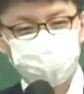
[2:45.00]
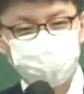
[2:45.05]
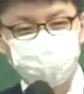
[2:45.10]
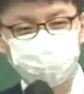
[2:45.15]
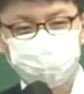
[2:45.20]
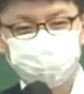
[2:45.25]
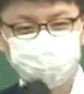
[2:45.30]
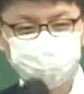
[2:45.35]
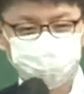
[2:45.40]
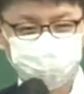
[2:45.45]
뭐
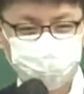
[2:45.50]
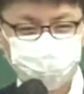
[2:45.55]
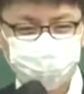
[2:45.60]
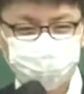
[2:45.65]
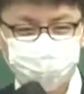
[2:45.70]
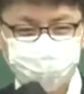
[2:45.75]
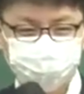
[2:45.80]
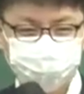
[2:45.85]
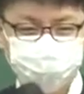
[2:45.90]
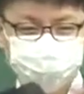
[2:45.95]
정치랑
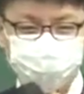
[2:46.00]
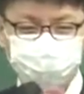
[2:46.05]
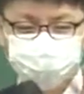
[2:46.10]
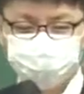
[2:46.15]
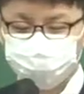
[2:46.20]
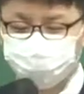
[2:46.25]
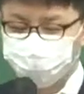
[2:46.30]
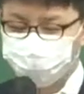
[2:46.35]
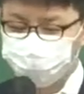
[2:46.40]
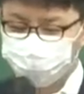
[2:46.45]
행정이 구분하는
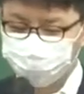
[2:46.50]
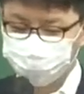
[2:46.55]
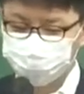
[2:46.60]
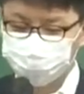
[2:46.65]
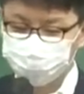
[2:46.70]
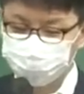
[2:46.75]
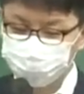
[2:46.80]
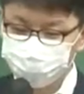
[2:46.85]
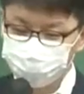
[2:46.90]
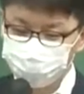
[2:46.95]
이런 얘기했지만
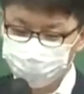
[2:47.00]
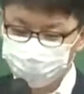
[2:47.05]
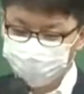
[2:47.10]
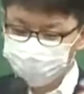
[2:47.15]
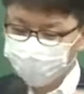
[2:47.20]
어쨌든